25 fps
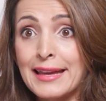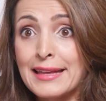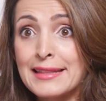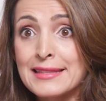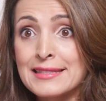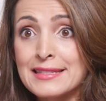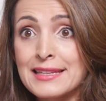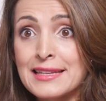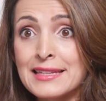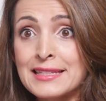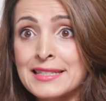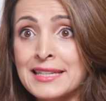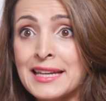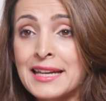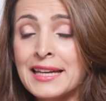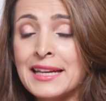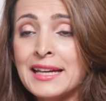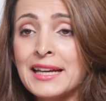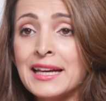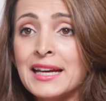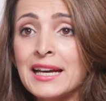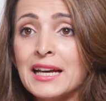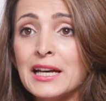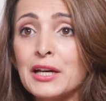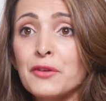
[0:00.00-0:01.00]
Hinsicht,
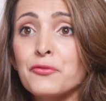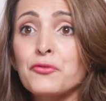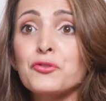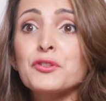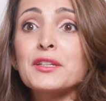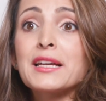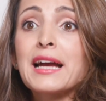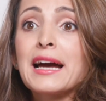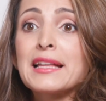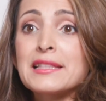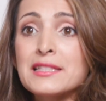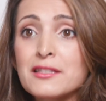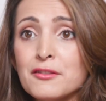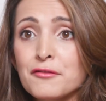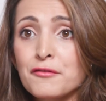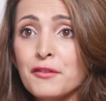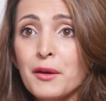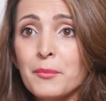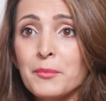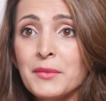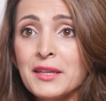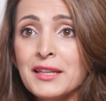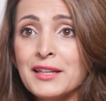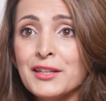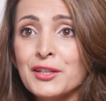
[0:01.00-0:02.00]
äh, für die ganze
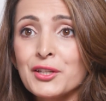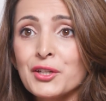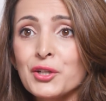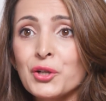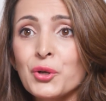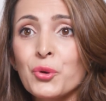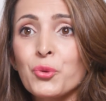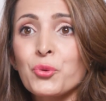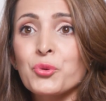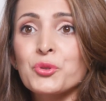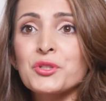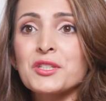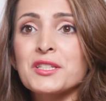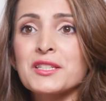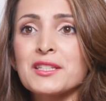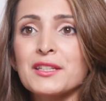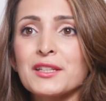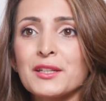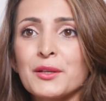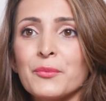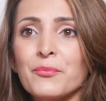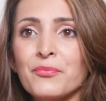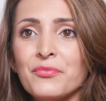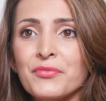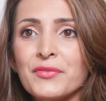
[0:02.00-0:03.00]
Familie und
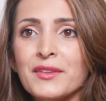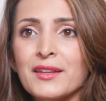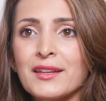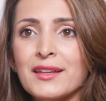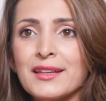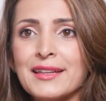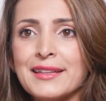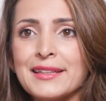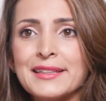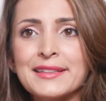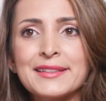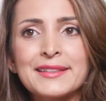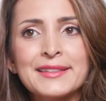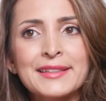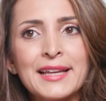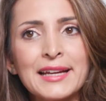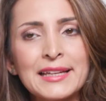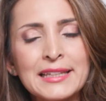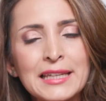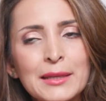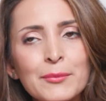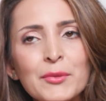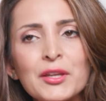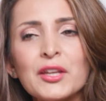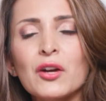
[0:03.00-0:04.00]
ähm, da
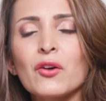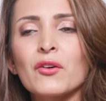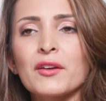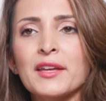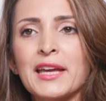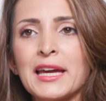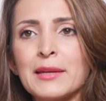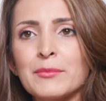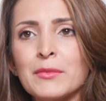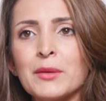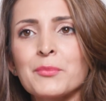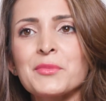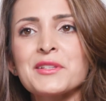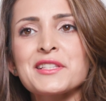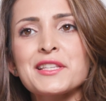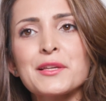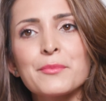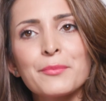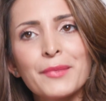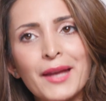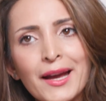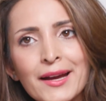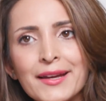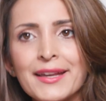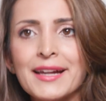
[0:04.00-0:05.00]
nehme ich auch gern mal ein
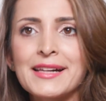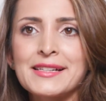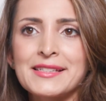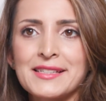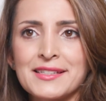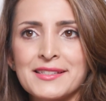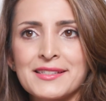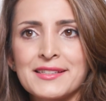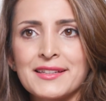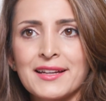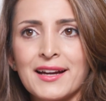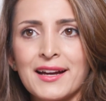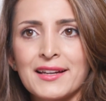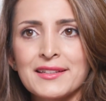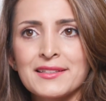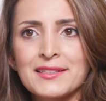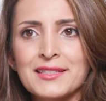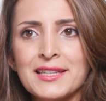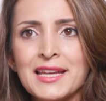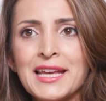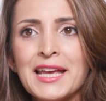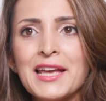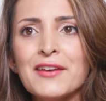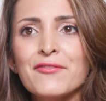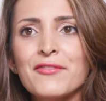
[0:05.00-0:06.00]
bisschen mehr Geld in die
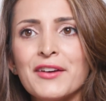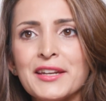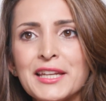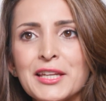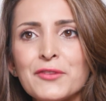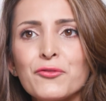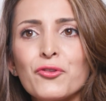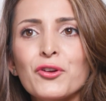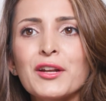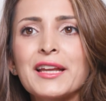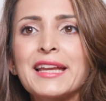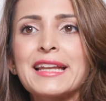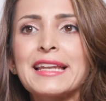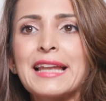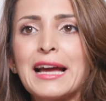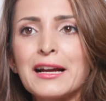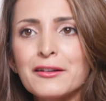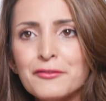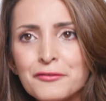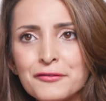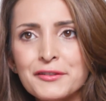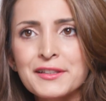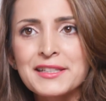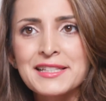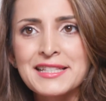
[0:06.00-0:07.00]
Hand, wenn ich wirklich
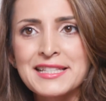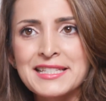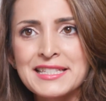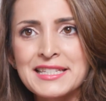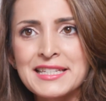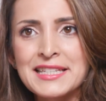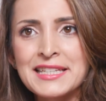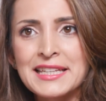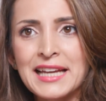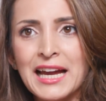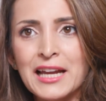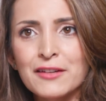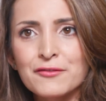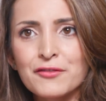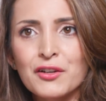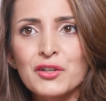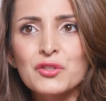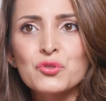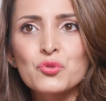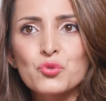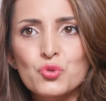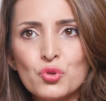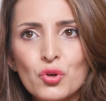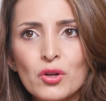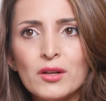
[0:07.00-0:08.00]
langfristig einfach
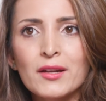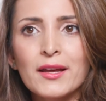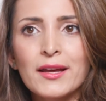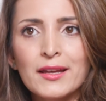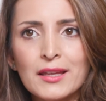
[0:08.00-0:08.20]
so tolle